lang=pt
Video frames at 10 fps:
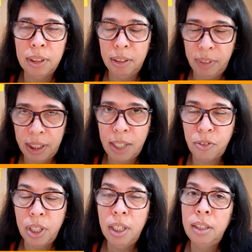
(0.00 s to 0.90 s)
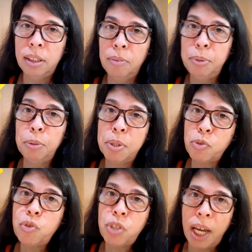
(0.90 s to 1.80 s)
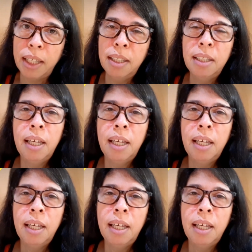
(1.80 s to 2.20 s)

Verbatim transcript: Na é verdade, então pelo menos o Chay